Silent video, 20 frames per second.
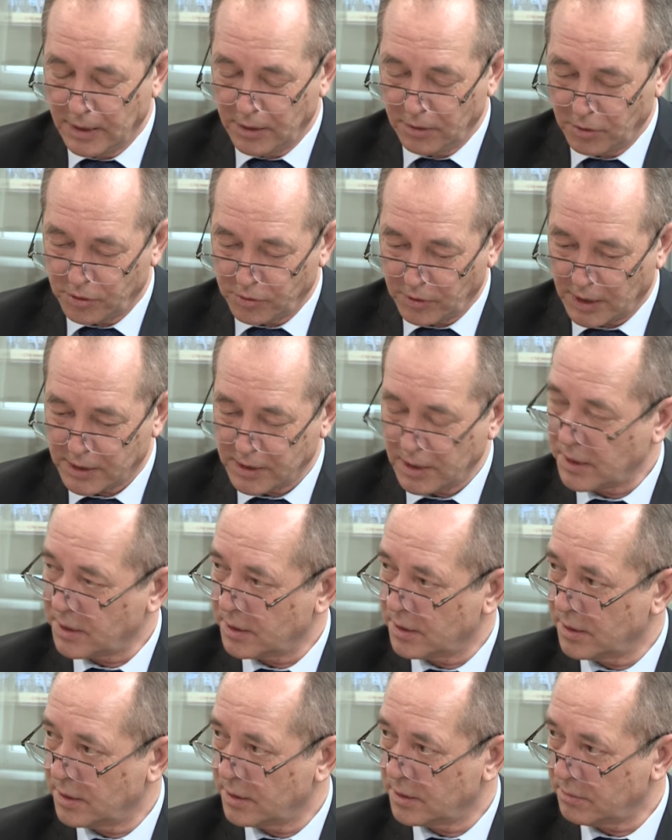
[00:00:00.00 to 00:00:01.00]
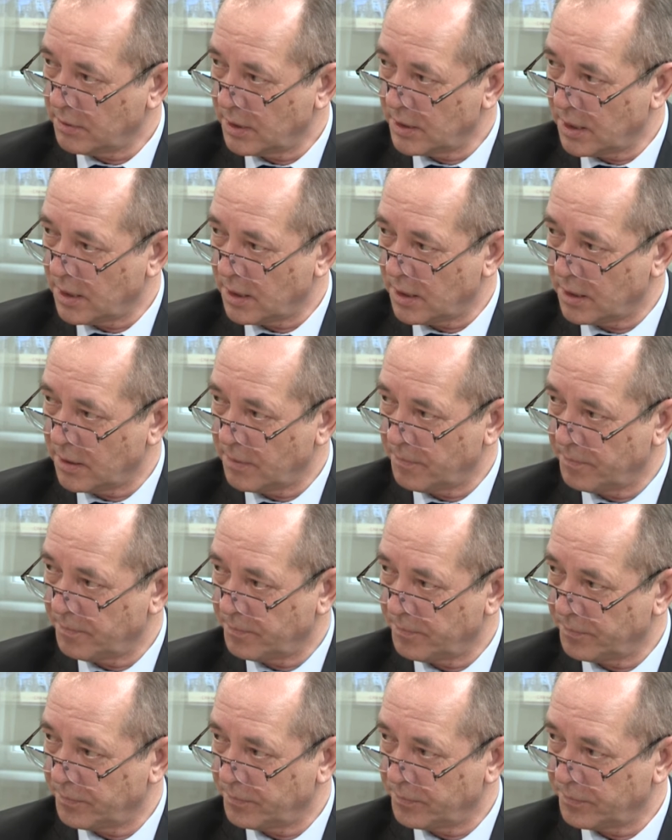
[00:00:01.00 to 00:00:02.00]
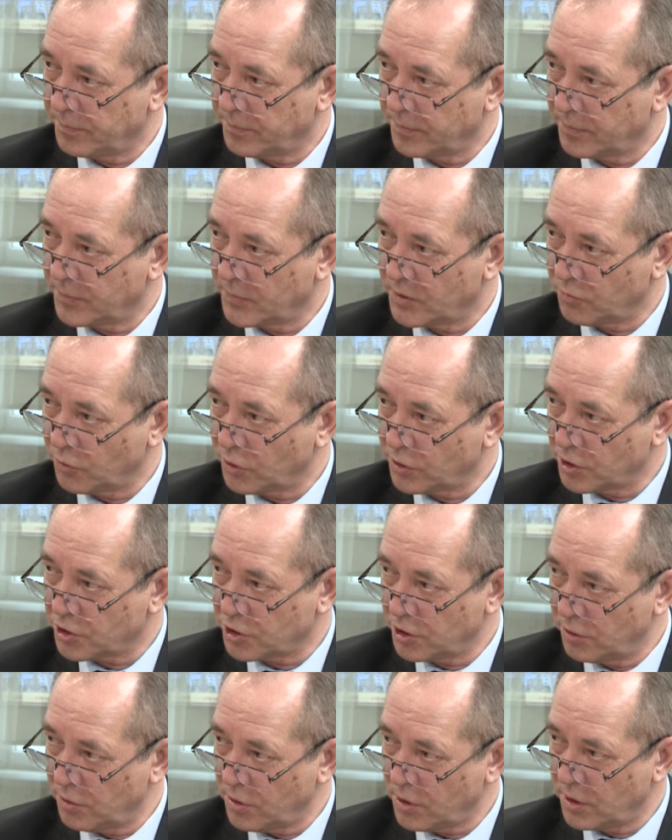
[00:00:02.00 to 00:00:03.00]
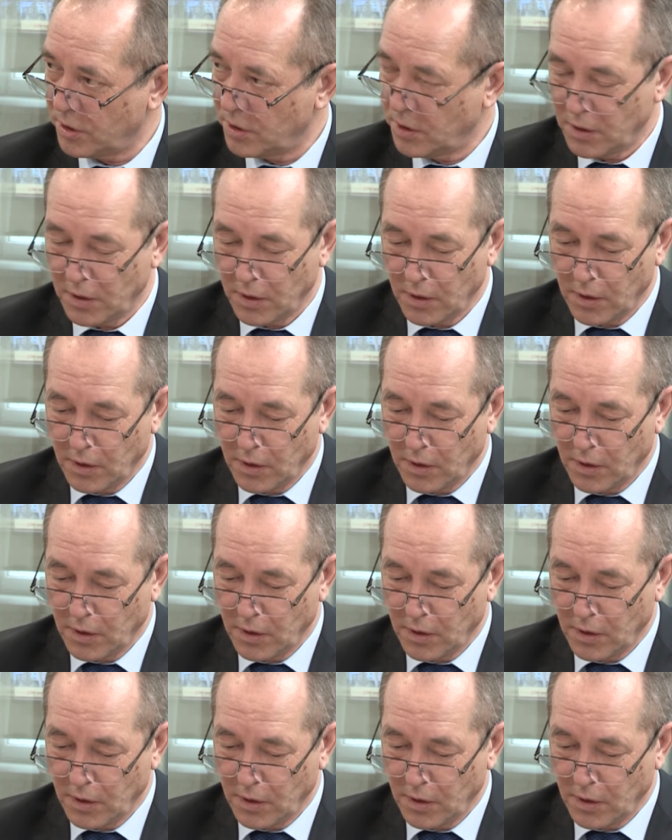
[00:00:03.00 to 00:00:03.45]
То есть Казань своя свой кошелек, угу.